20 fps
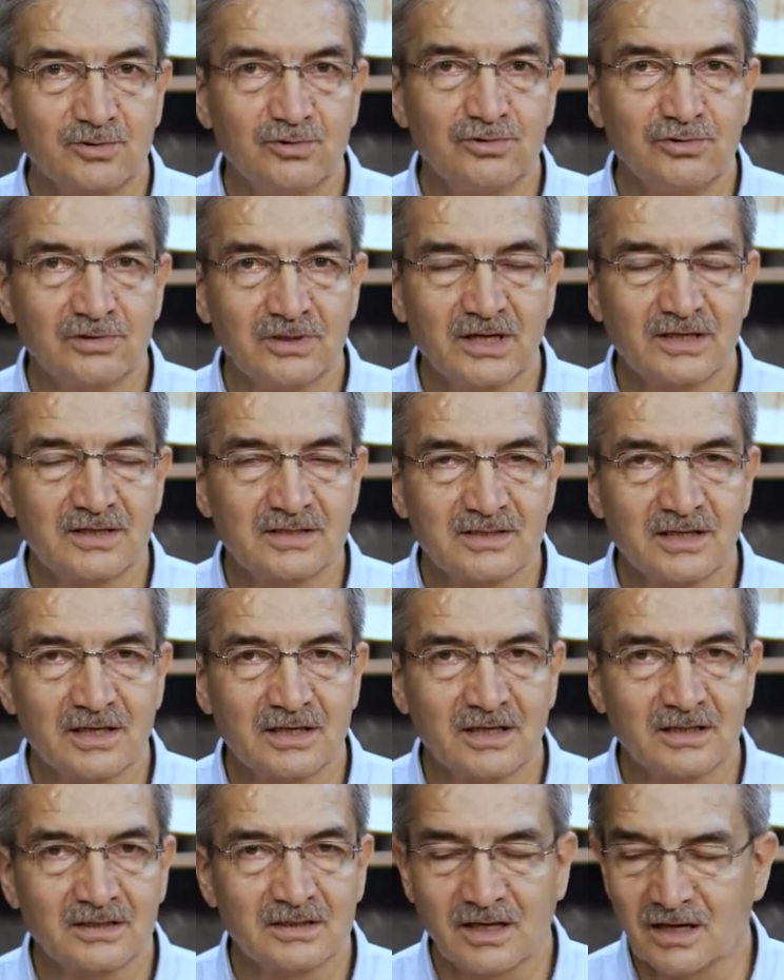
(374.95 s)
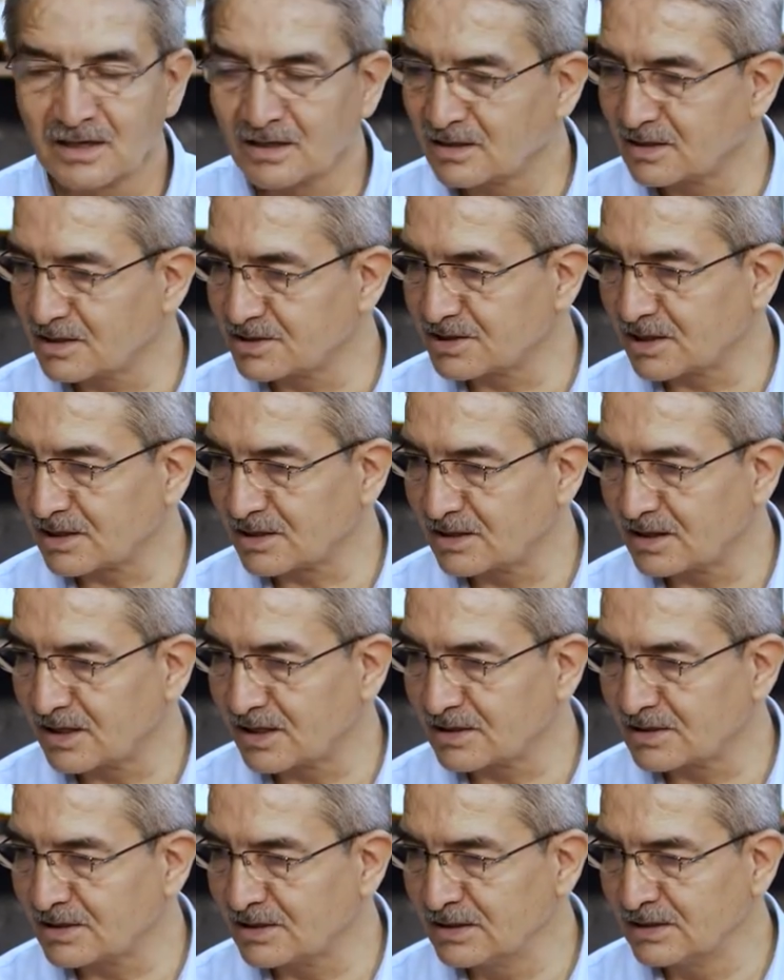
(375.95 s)
Dünyayı sana dar
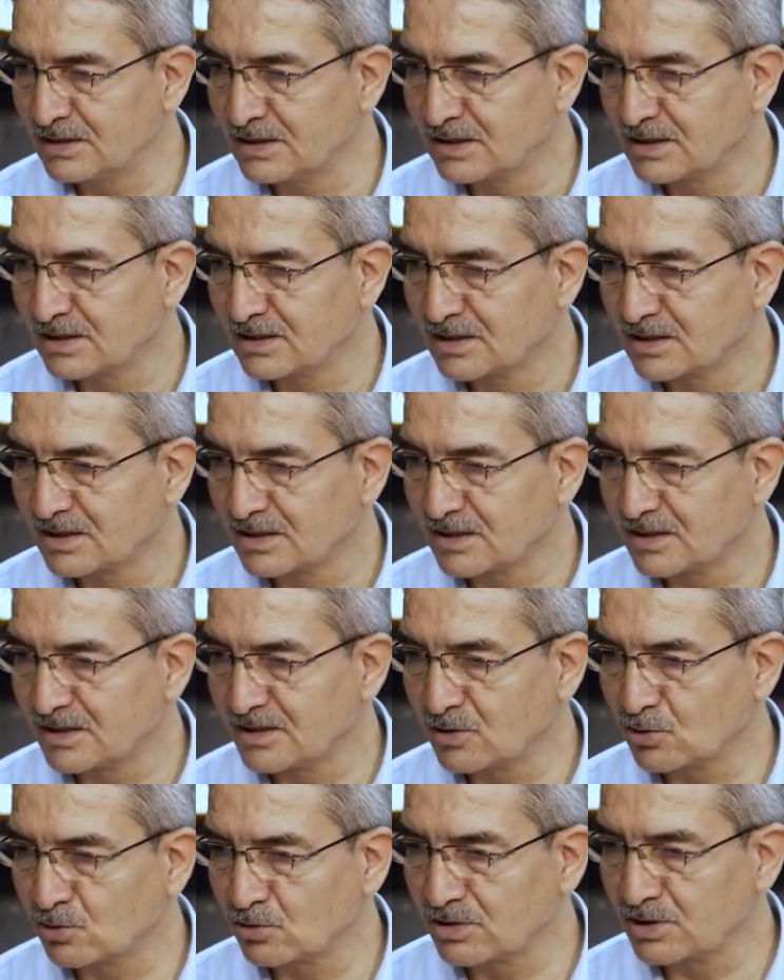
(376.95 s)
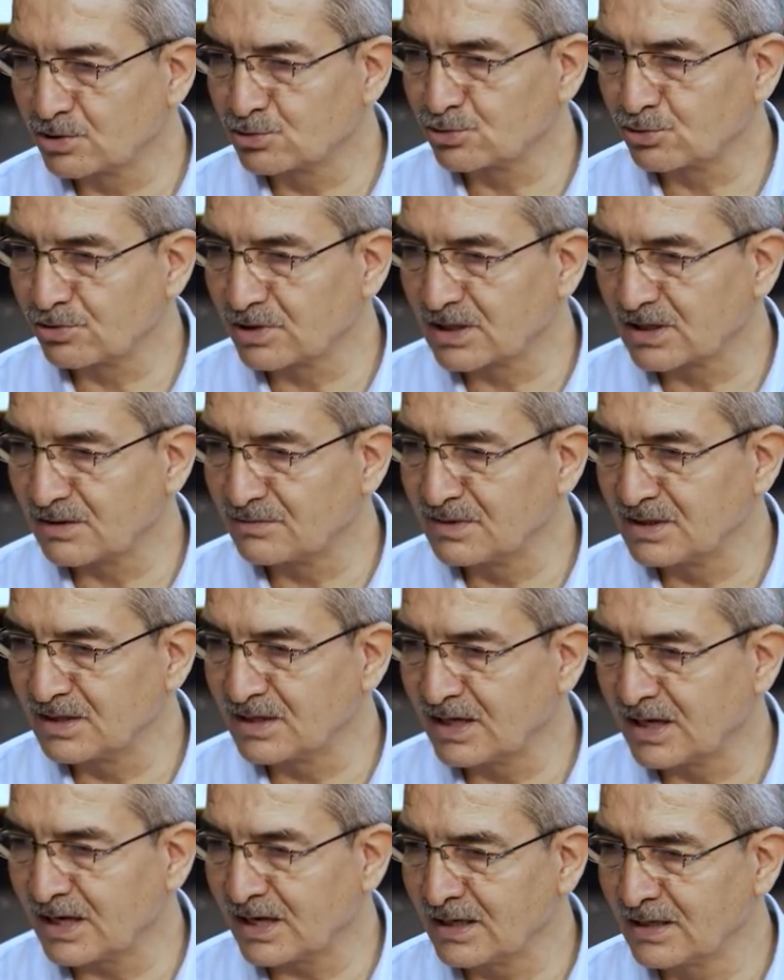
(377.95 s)
edeceklerdi liyuhricuke
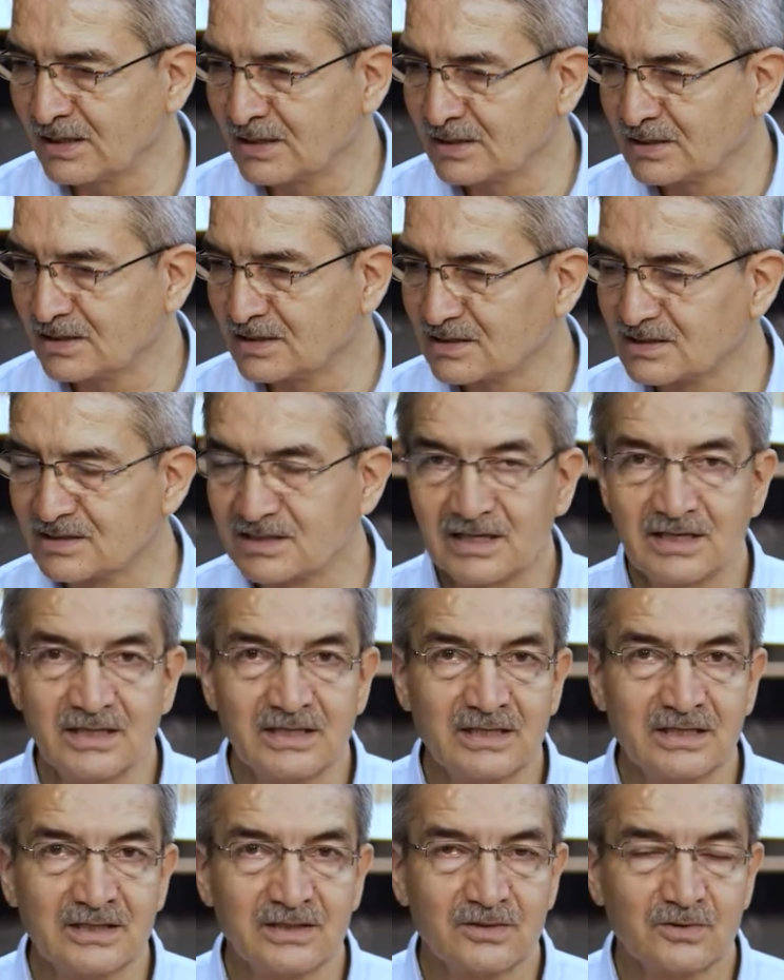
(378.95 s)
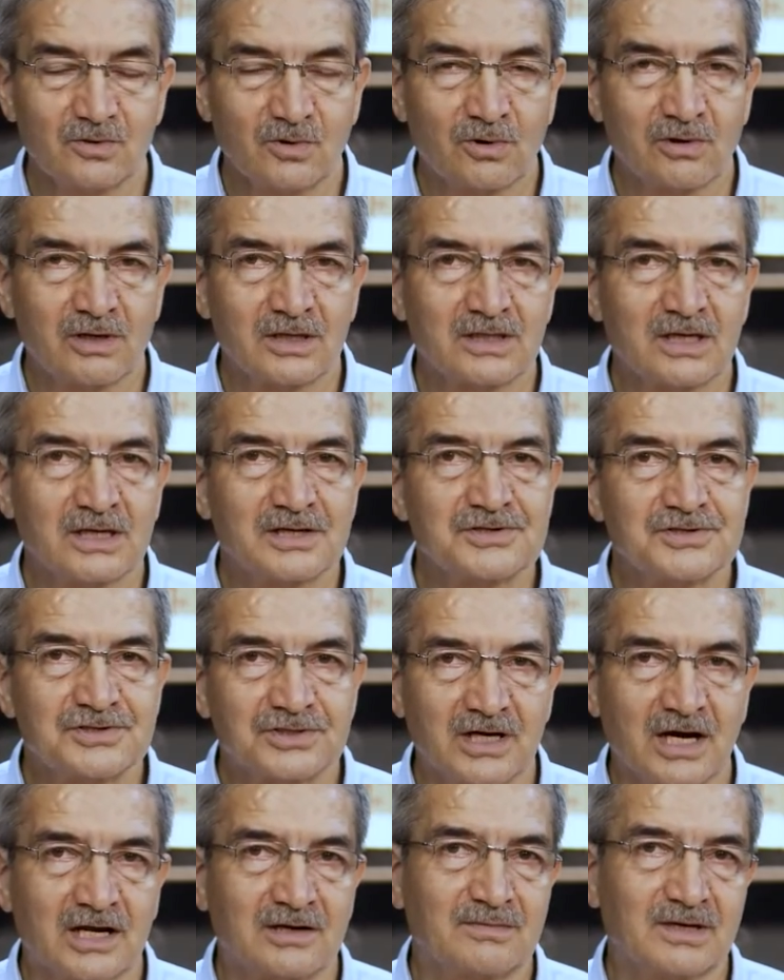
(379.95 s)
minha seni oradan
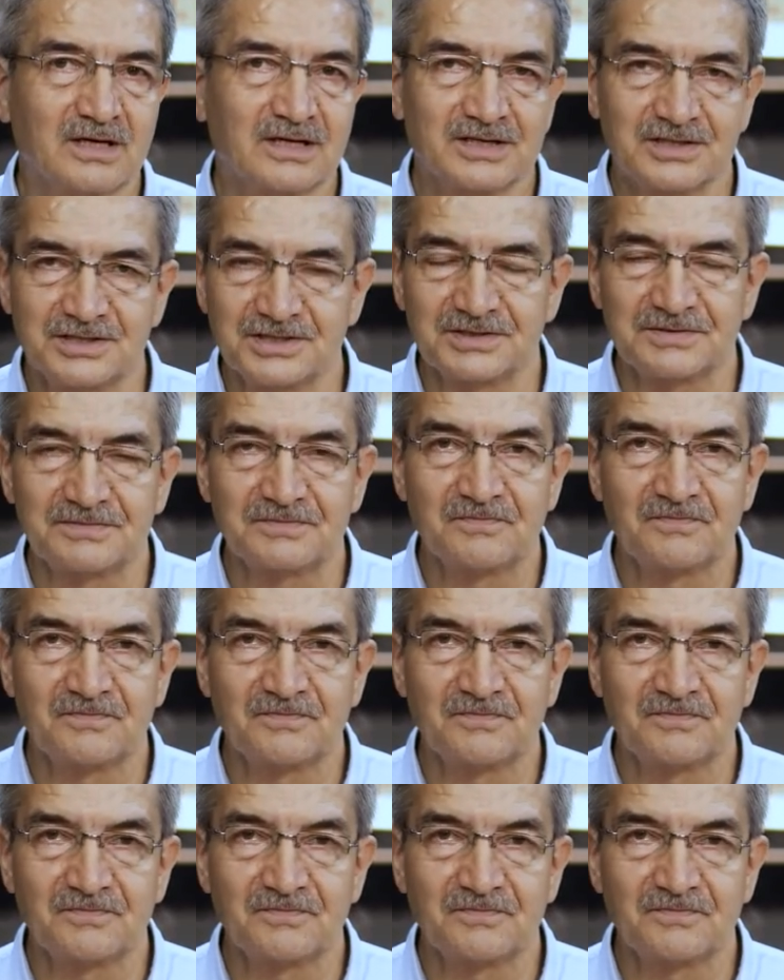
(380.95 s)
çıkarmak için.